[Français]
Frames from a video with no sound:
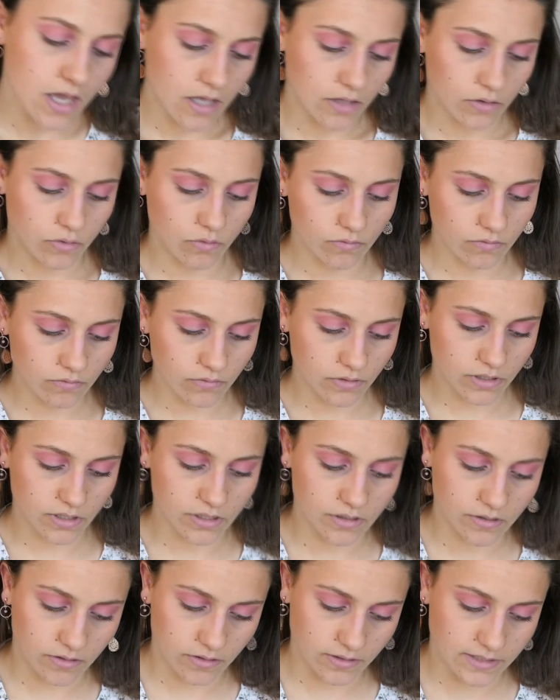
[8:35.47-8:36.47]
Donc
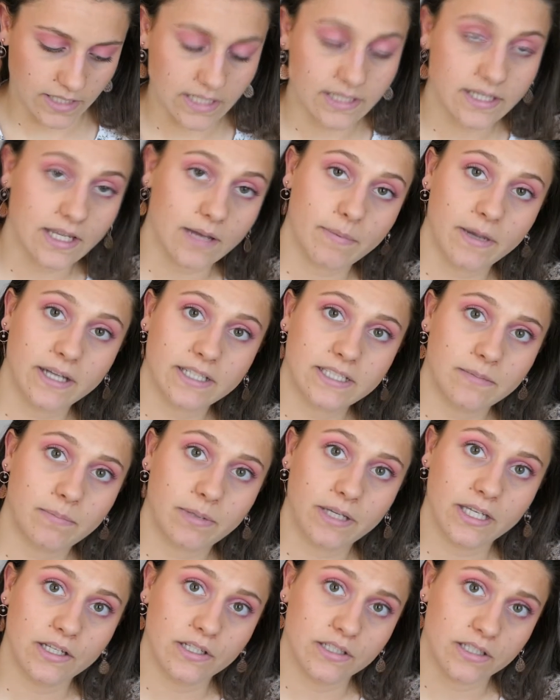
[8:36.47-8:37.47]
euh, ça, c'est un parti
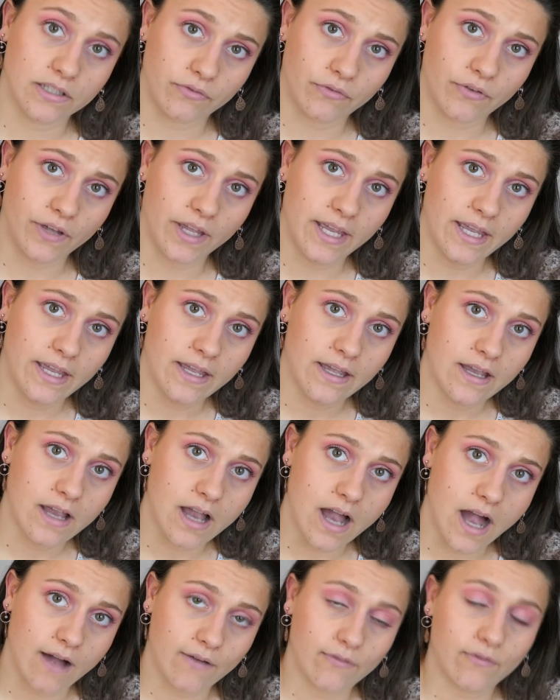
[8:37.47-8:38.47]
pris que j'ai fait
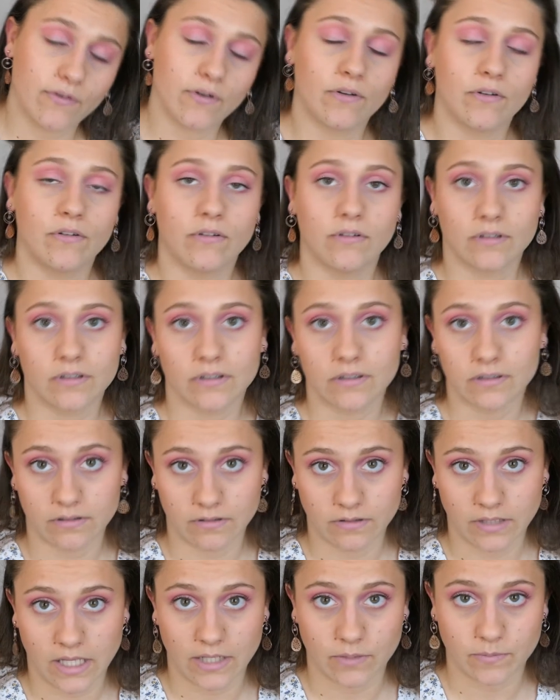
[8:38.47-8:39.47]
avant
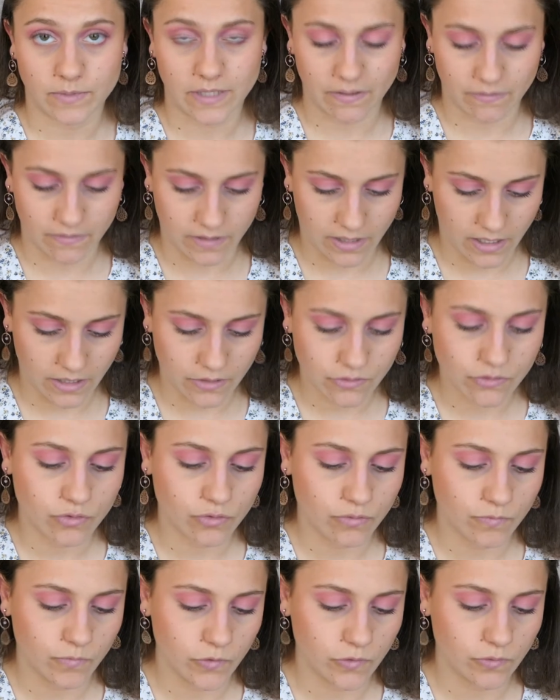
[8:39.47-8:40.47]
d'aller observer.
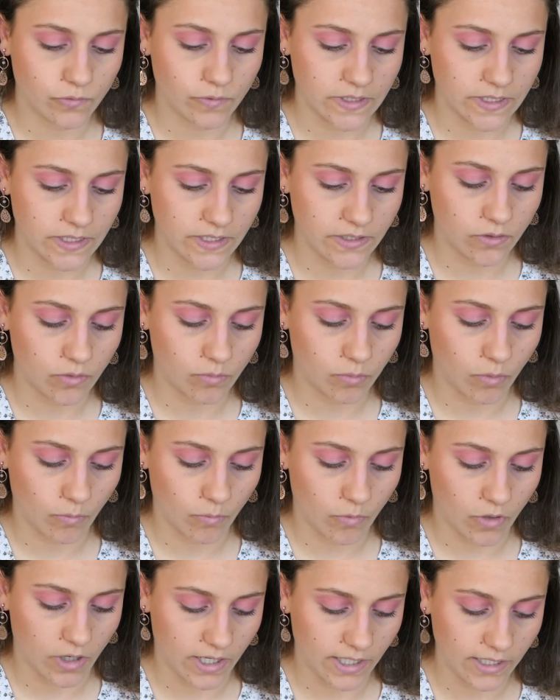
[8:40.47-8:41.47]
Je me suis dit que pour
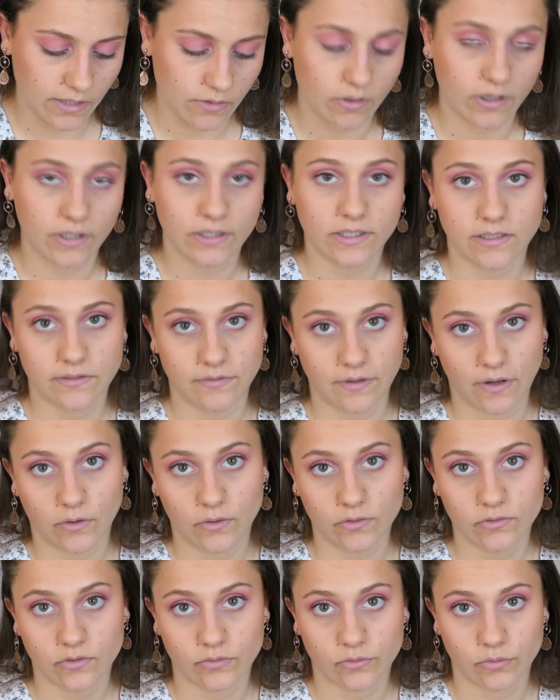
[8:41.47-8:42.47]
moi, il y aurait une
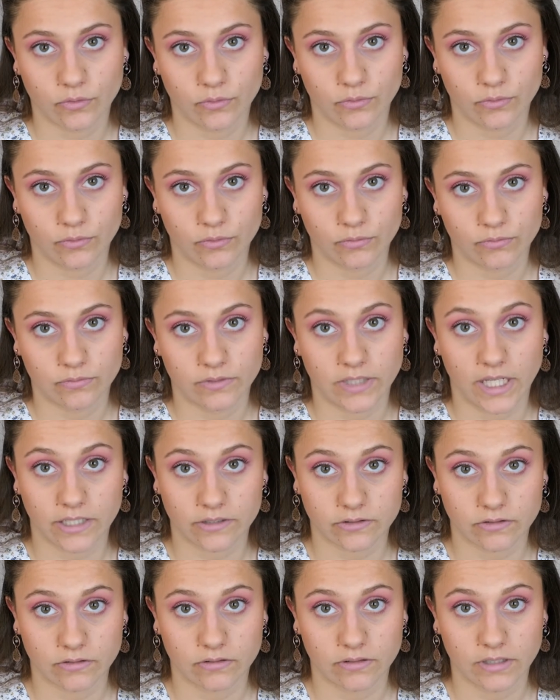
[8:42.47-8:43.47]
différence entre le don
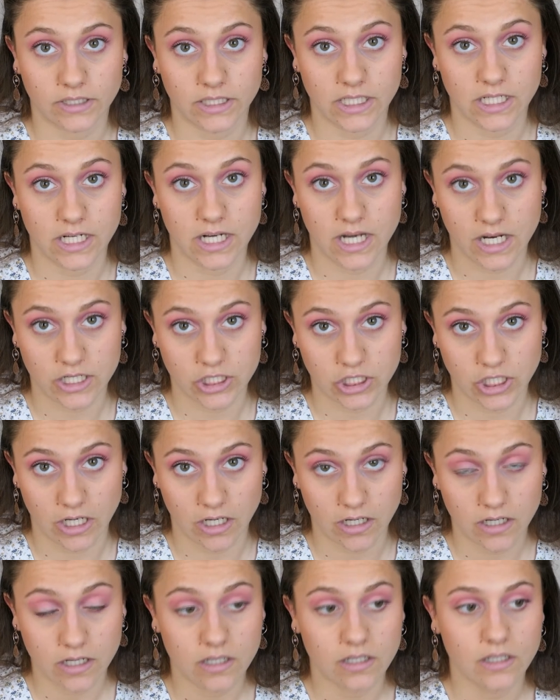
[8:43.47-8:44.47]
d'argent et l'achat.